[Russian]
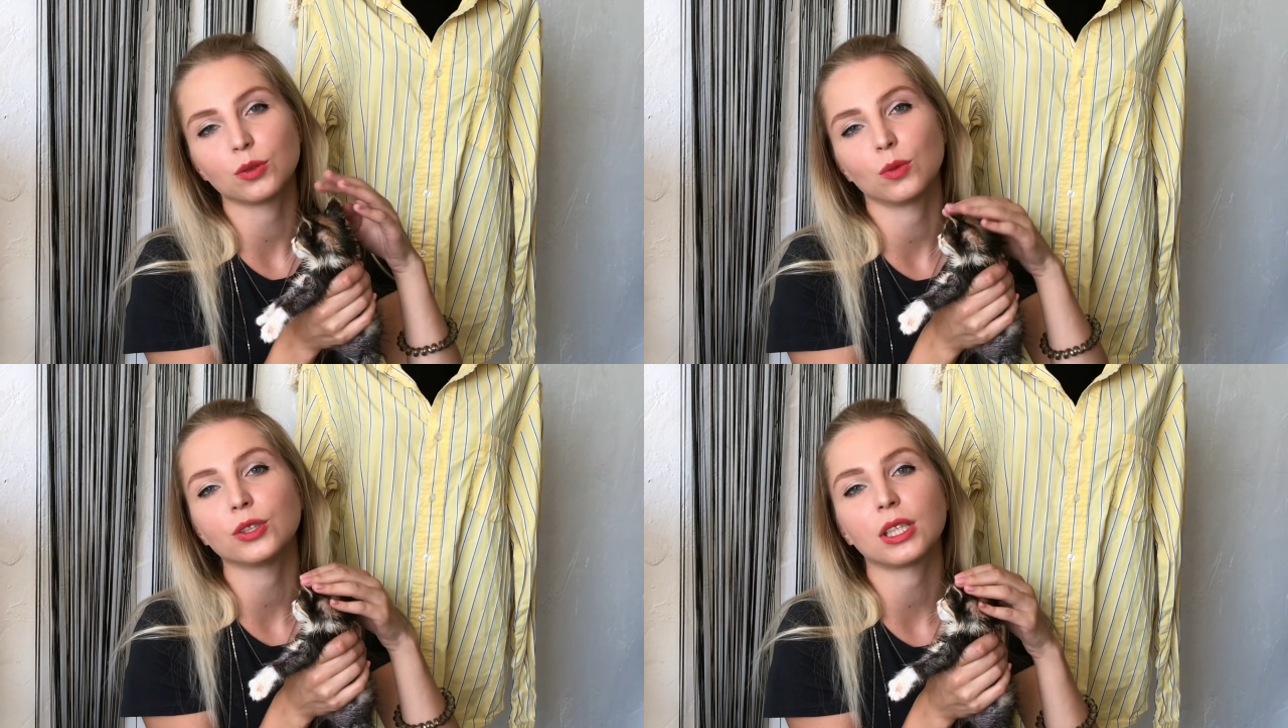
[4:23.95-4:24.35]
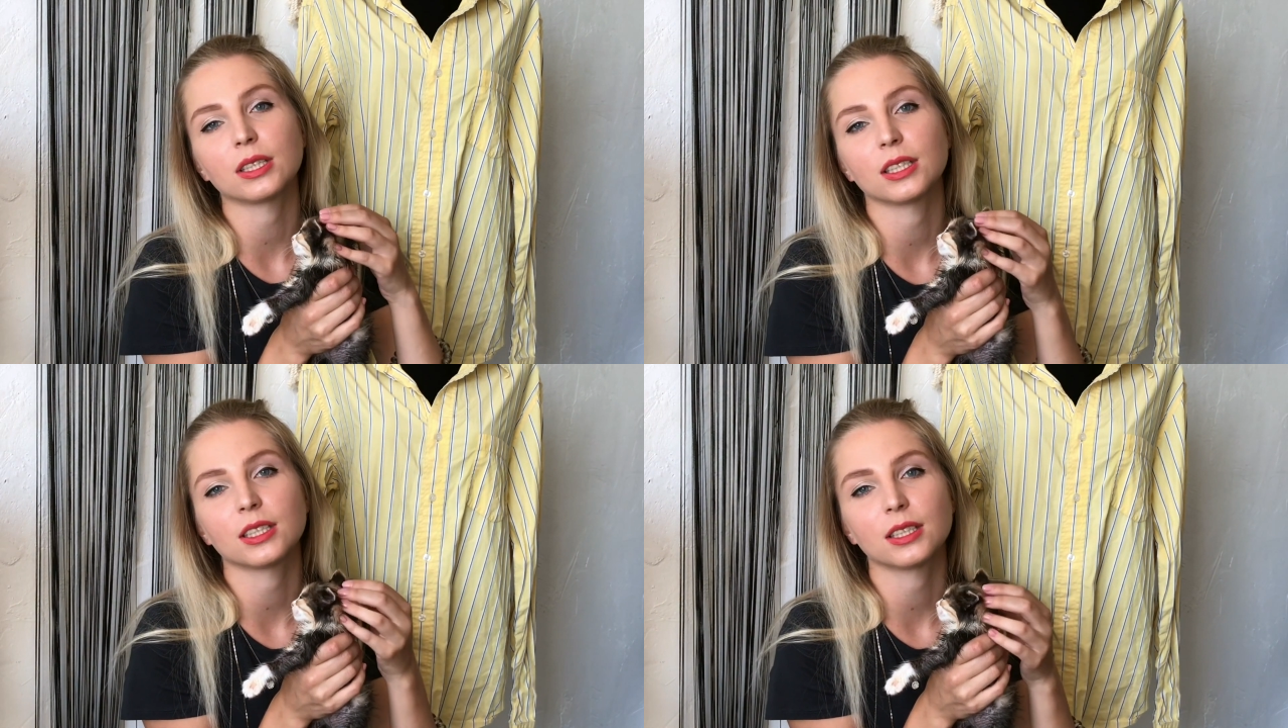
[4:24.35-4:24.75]

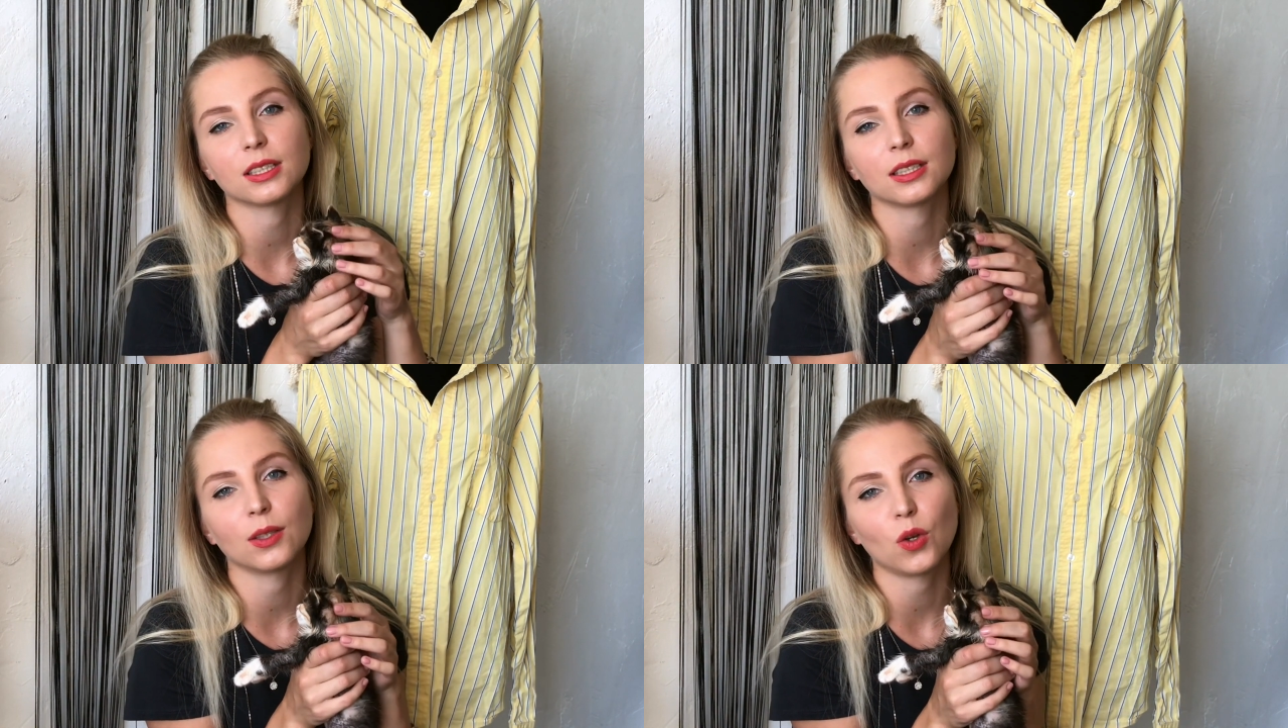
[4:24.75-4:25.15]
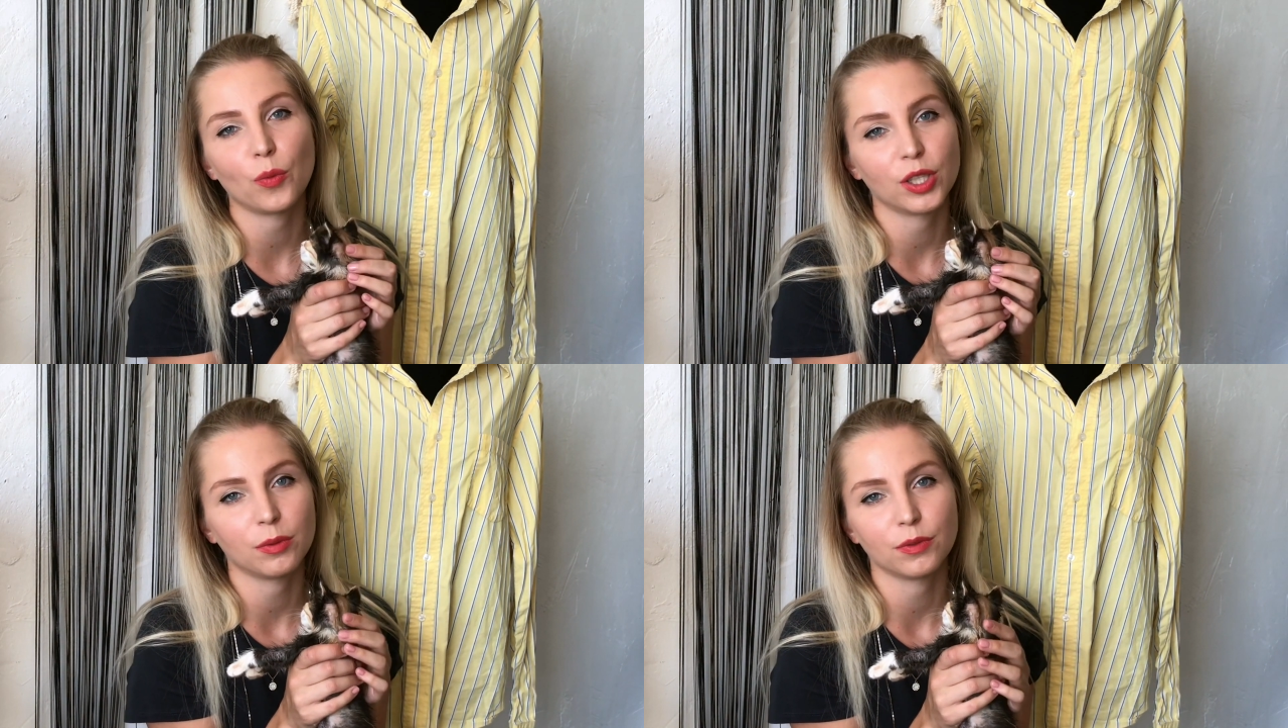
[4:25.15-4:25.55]
смотрится с
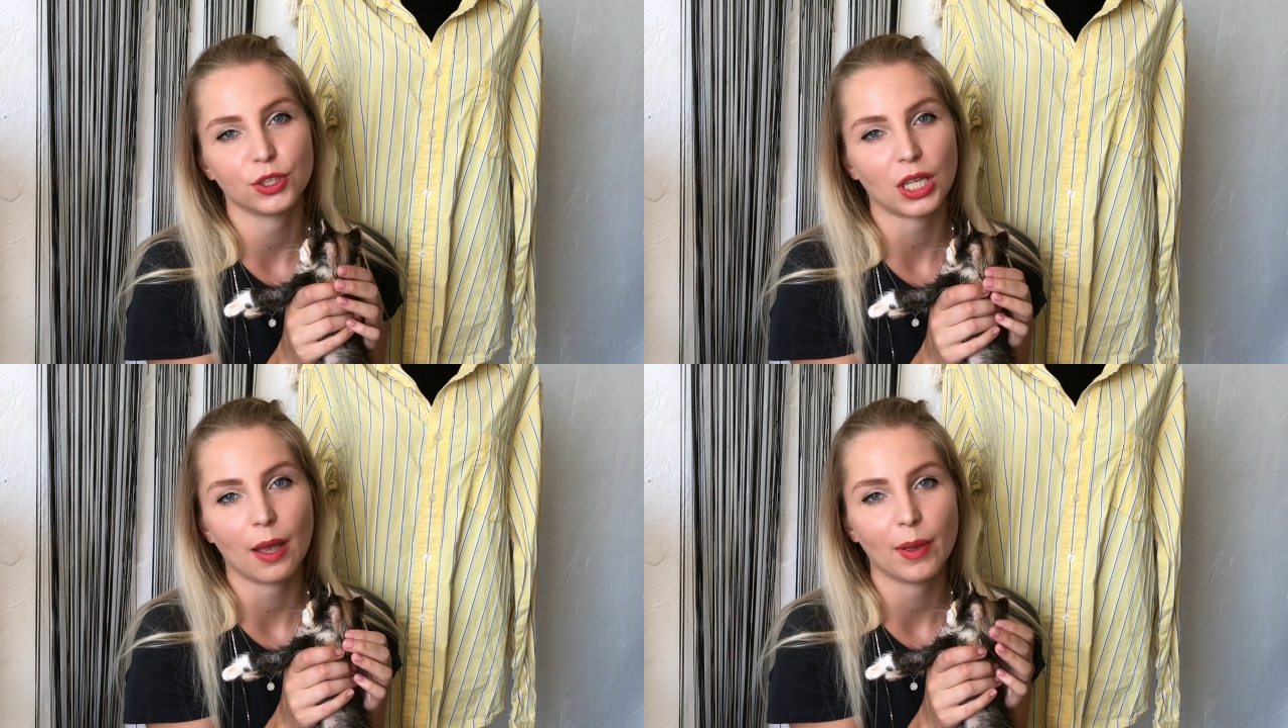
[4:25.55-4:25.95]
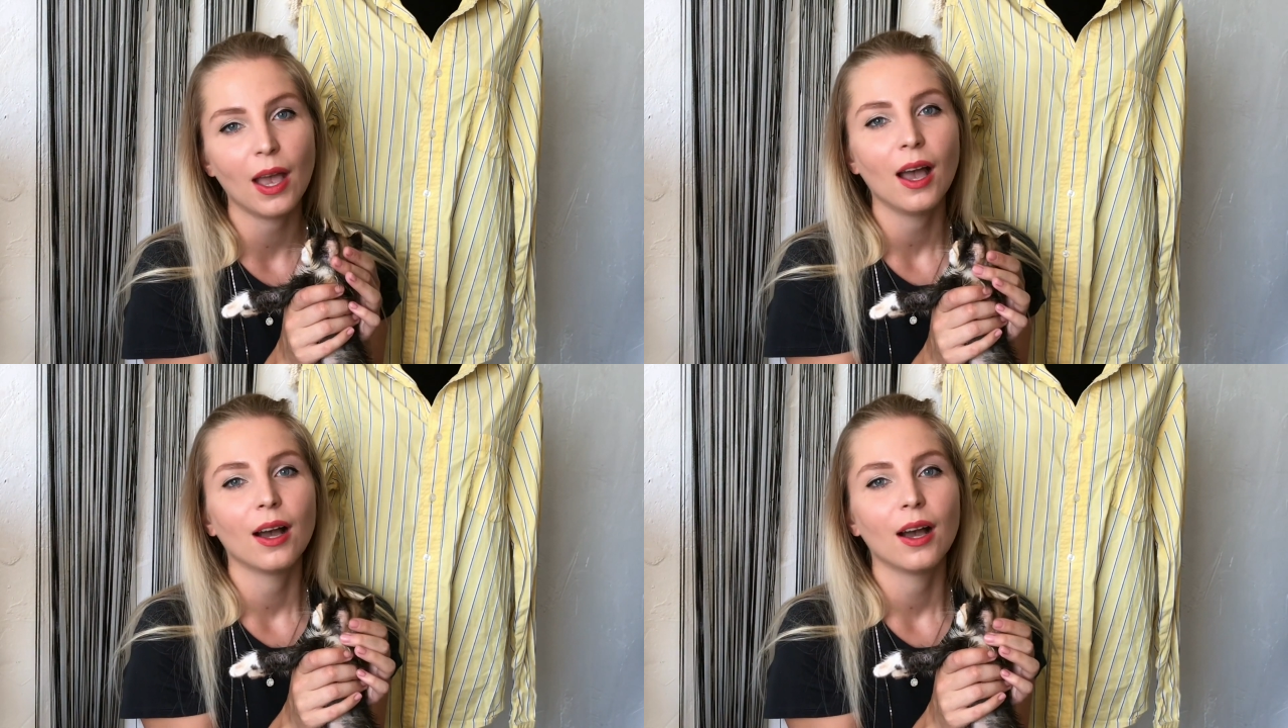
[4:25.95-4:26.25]
соломенными вещами.